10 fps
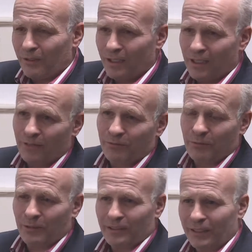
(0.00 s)
gelernt, wie
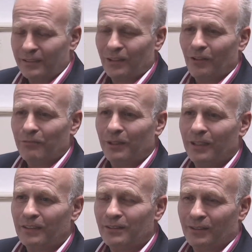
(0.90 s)
man Texte
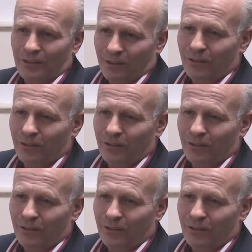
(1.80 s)
aufbereitet, sondern